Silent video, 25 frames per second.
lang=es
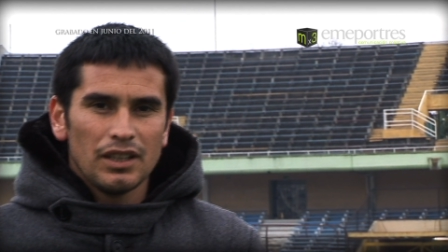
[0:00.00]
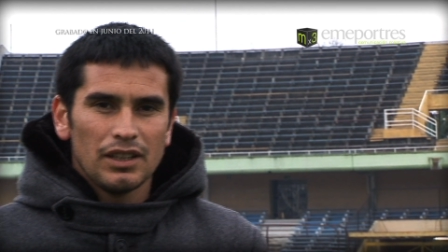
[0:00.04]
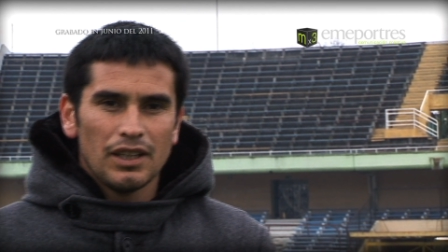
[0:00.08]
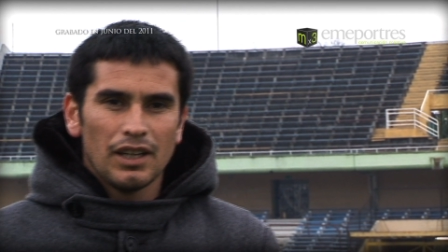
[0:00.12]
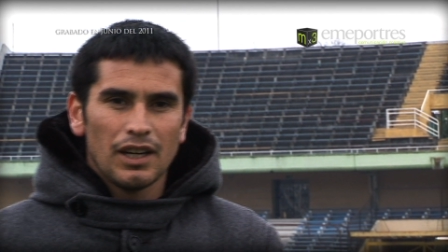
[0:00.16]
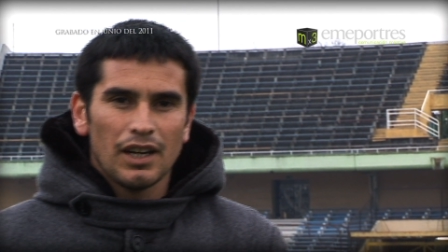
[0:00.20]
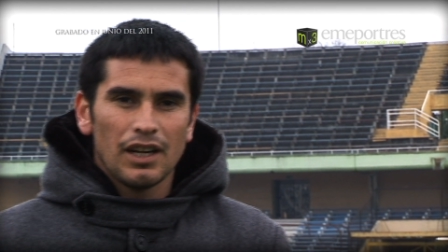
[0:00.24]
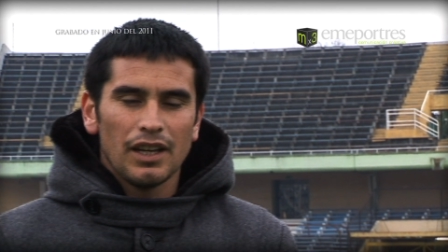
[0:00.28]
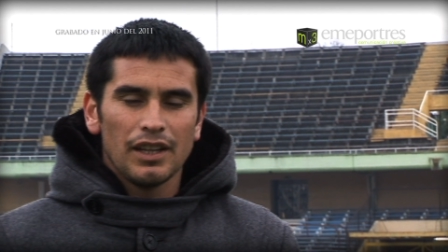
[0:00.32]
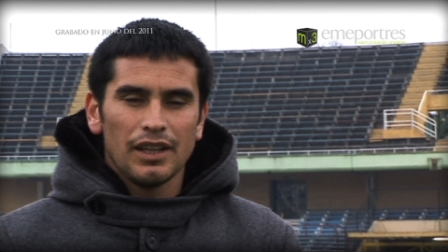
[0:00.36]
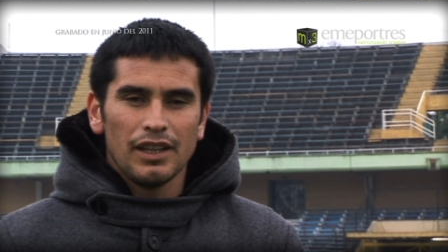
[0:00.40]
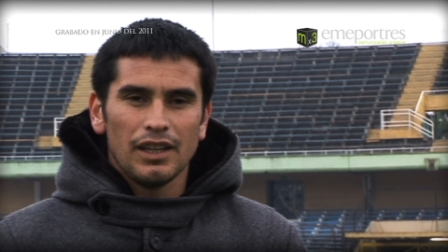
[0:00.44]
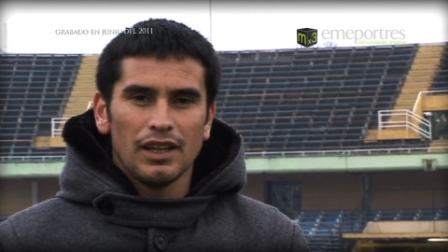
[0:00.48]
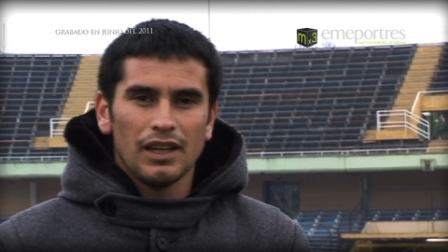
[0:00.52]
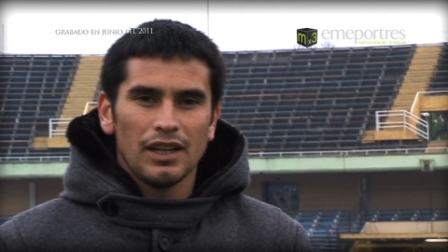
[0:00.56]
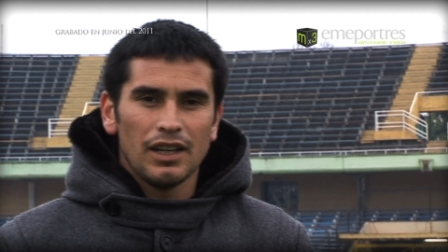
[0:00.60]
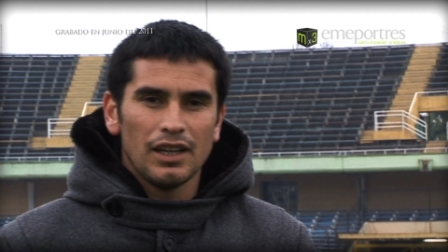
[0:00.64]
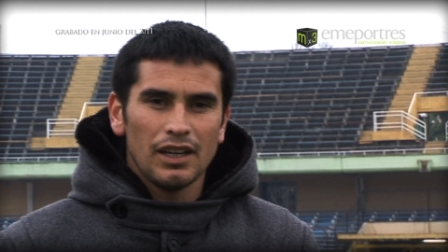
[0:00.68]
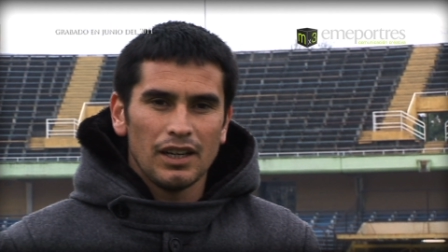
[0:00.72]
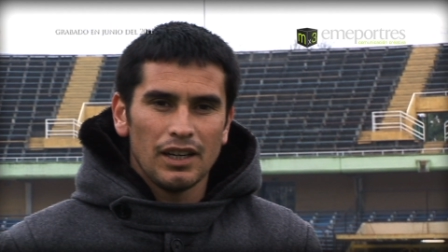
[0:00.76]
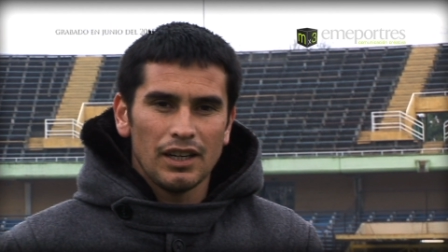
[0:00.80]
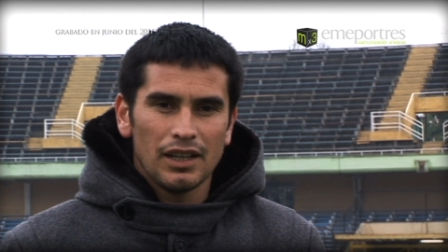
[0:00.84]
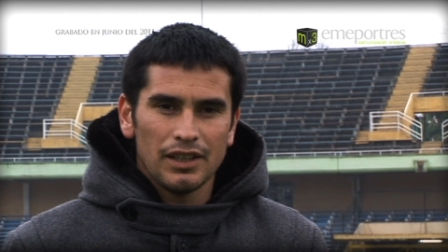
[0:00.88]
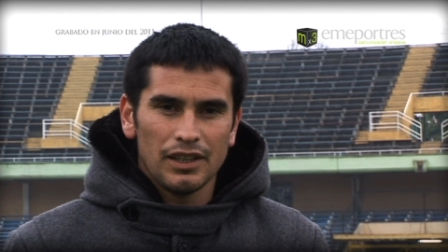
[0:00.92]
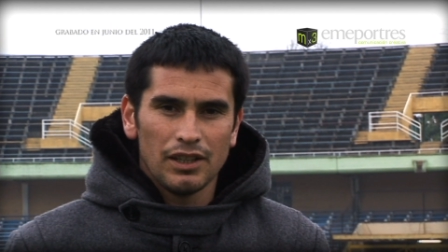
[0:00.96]
acá de
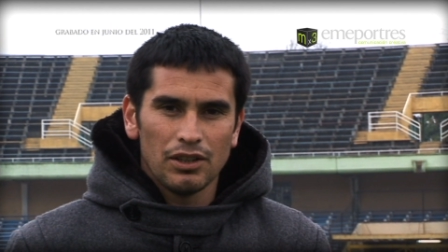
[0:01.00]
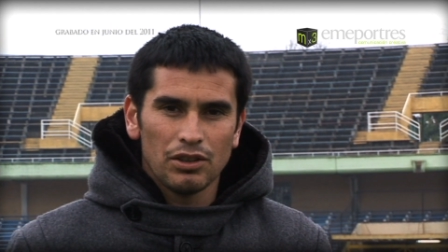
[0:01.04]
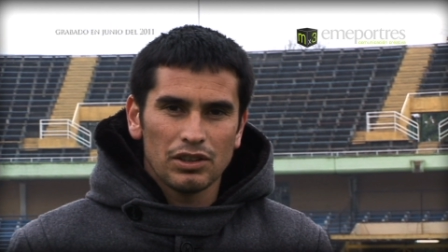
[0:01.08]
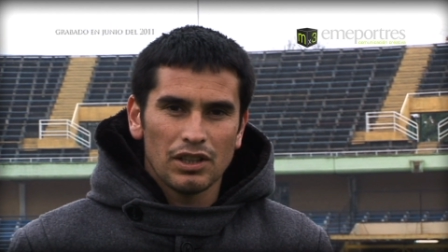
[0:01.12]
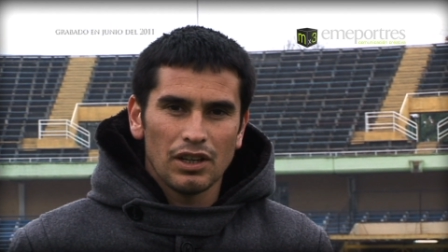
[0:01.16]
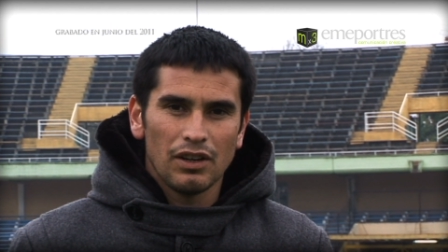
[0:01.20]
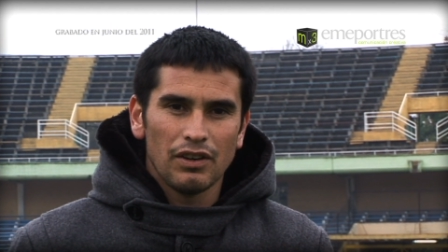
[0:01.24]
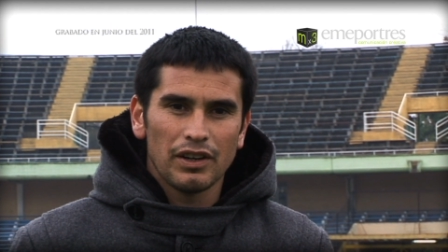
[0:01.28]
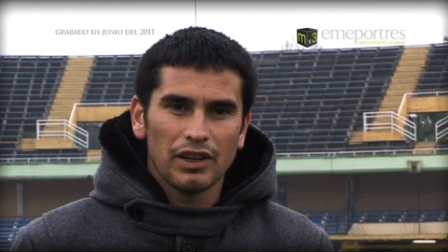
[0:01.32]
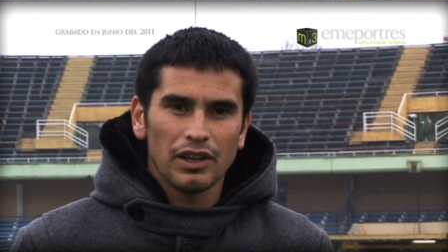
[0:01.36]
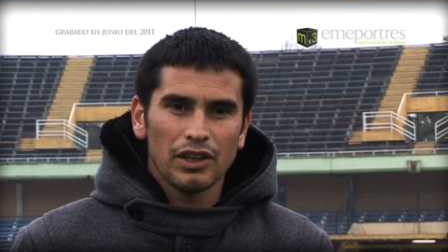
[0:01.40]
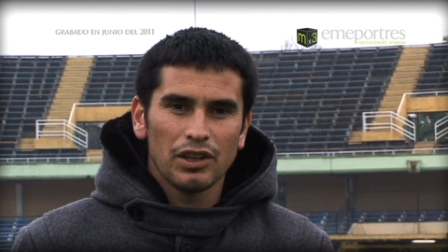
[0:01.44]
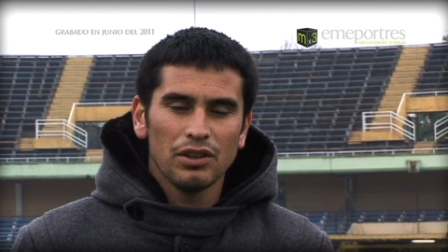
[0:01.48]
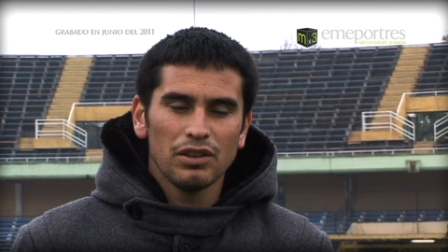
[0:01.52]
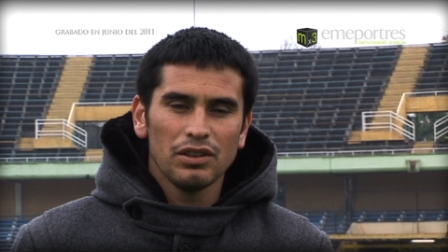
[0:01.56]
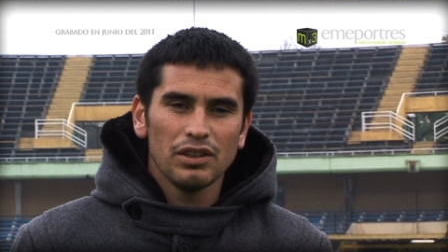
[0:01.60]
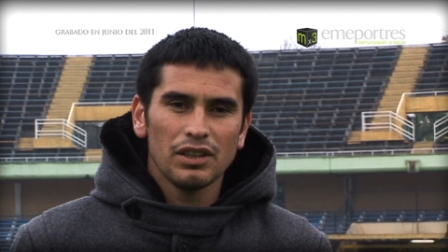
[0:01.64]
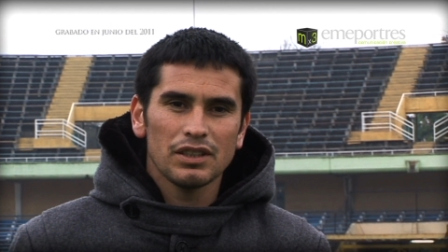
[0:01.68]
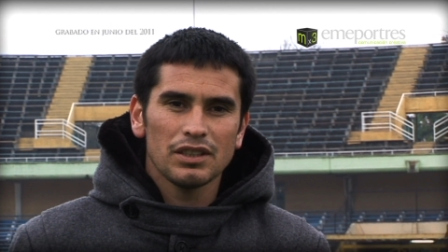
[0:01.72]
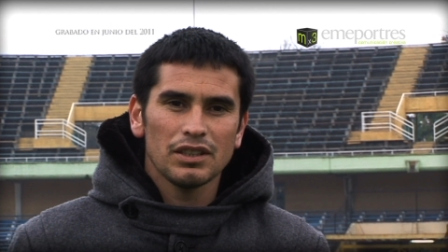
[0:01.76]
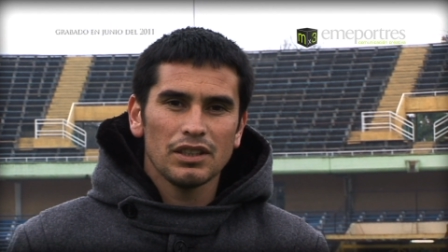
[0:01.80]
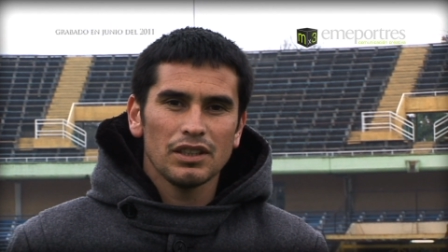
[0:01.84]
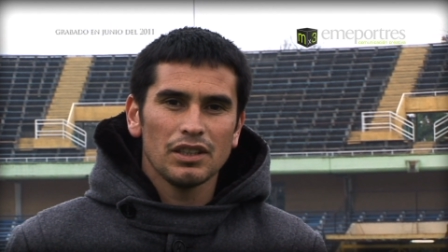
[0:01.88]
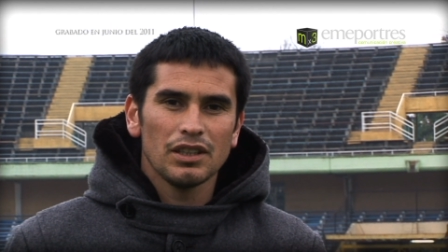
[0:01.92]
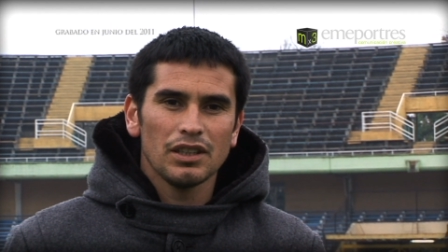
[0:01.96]
la, octava región,
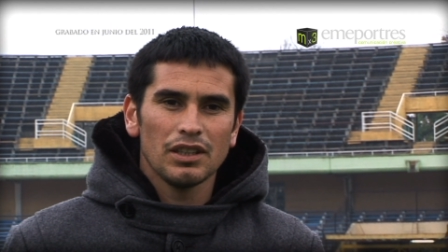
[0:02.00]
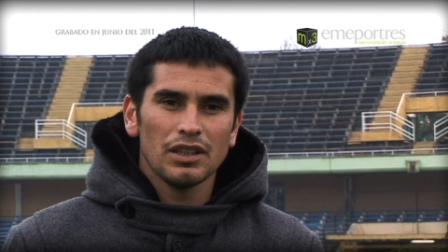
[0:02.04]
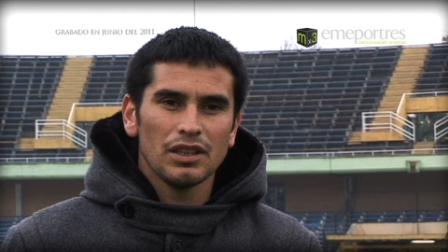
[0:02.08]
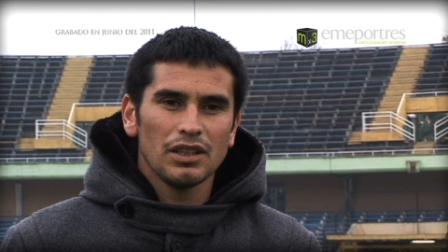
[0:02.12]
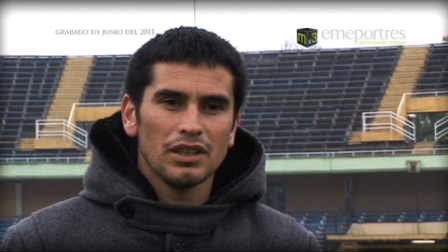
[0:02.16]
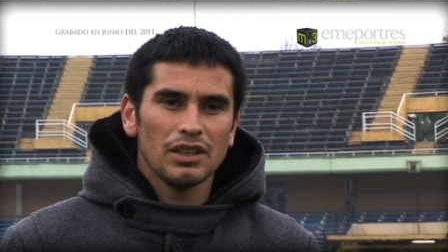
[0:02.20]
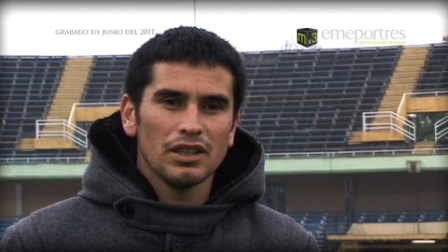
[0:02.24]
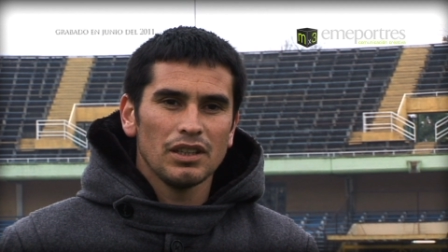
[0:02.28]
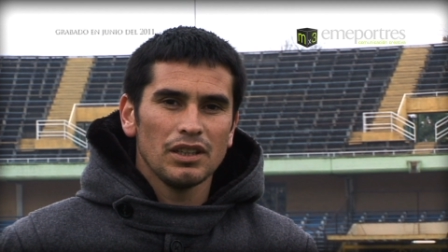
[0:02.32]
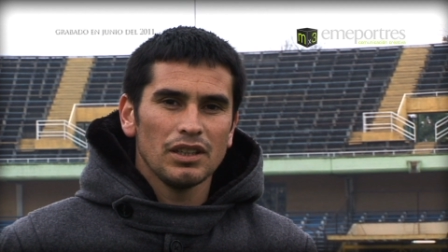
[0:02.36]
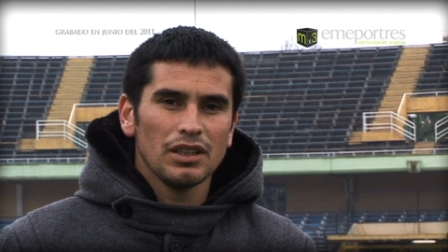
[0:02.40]
así que